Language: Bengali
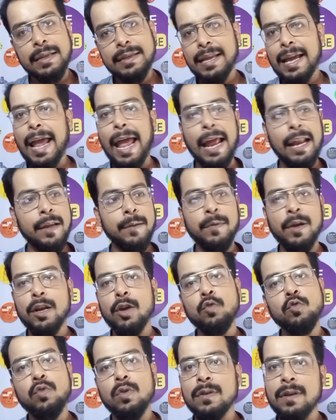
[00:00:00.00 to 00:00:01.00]
তা
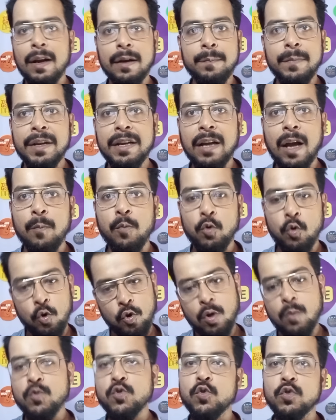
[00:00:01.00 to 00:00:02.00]
অ্যানিমেলেও তো রণবীর কাপুর
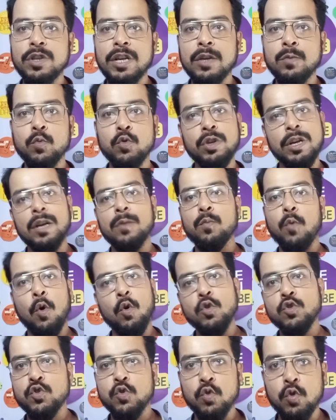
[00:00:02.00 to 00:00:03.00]
ওরকম শুটেড বুটেড
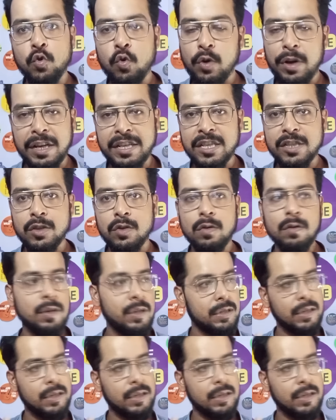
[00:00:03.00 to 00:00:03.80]
বড় চুল করে এসেছিল